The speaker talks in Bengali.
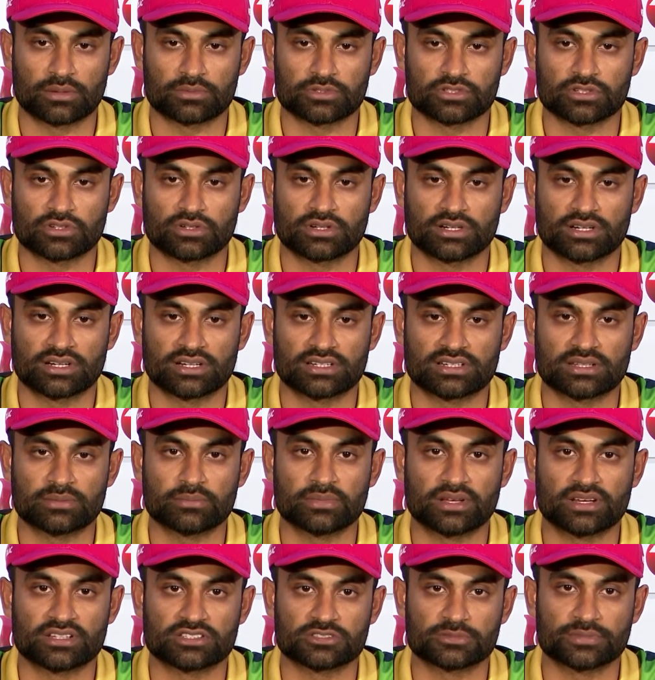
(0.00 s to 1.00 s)
আমশিওর এটা
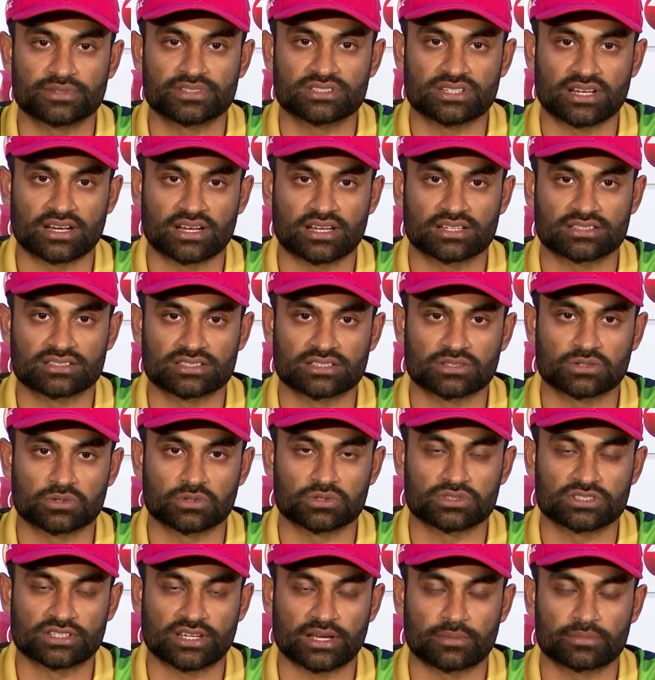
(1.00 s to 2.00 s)
টিম ম্যানেজমেন্ট যারা আছেন
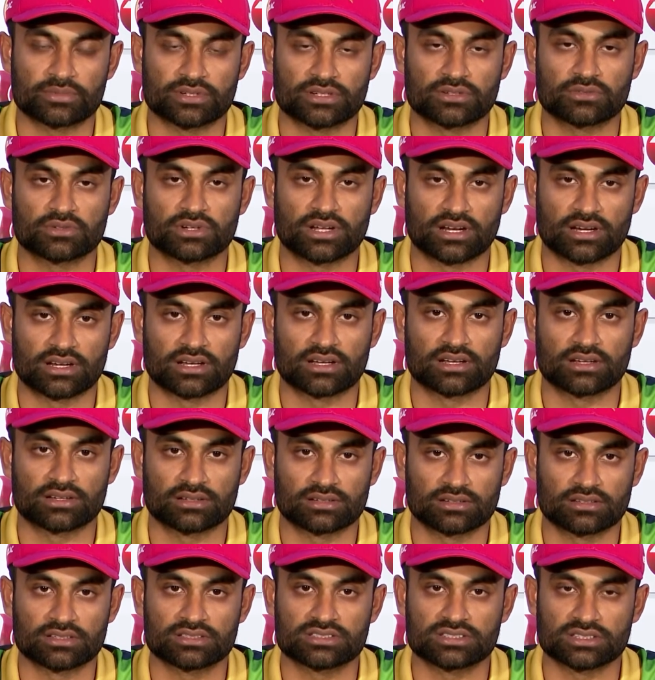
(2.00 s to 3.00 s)
কোচ ক্যাপ্টেন ওনারা
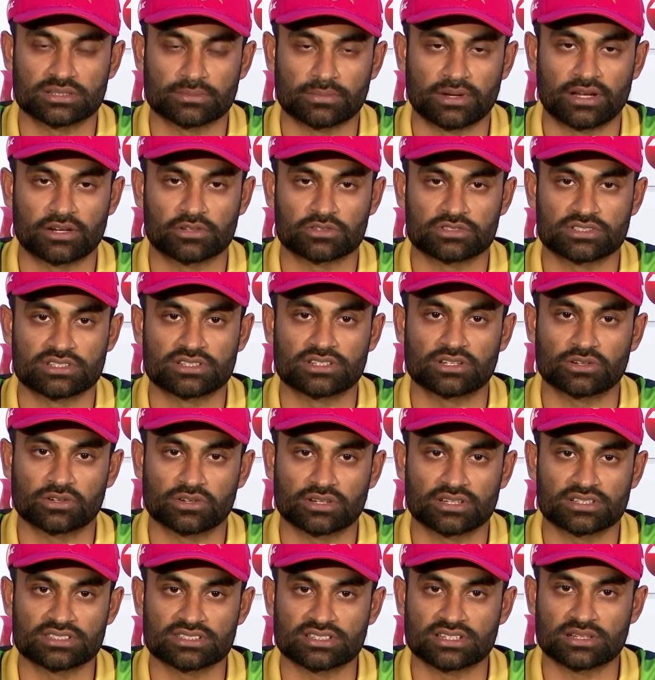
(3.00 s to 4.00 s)
ভালো চিন্তা
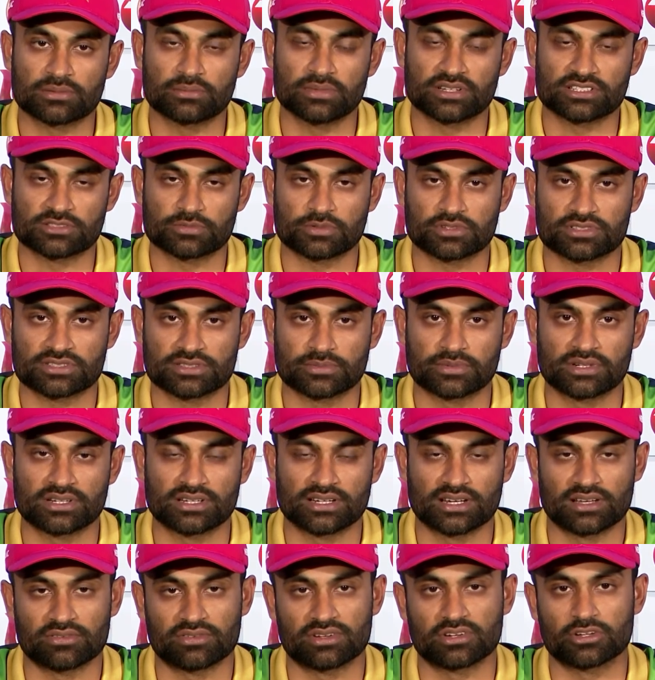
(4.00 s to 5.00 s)
করে যেটা বেস্ট পসিবল
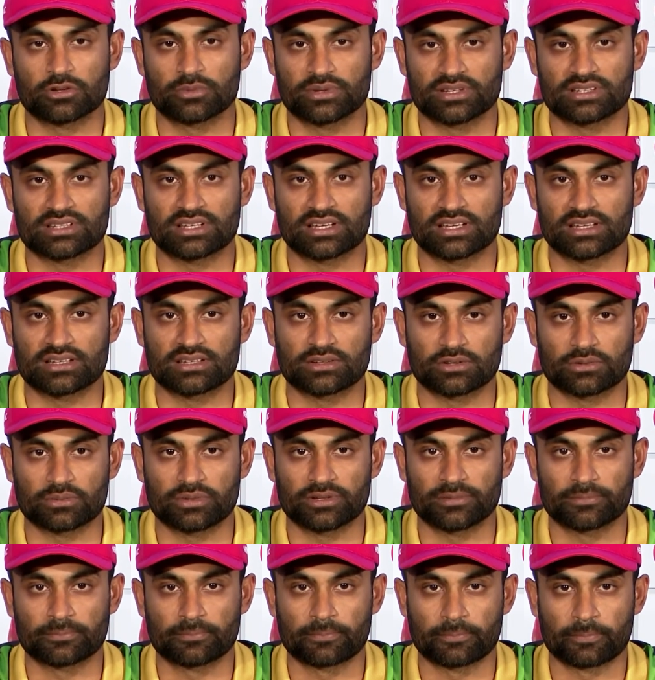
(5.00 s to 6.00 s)
ইলেভেন হবে তাই
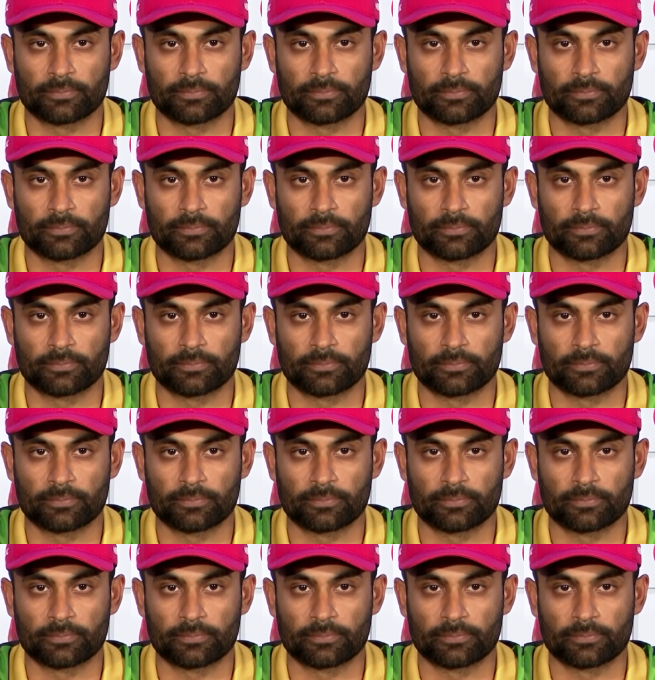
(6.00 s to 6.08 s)
হবে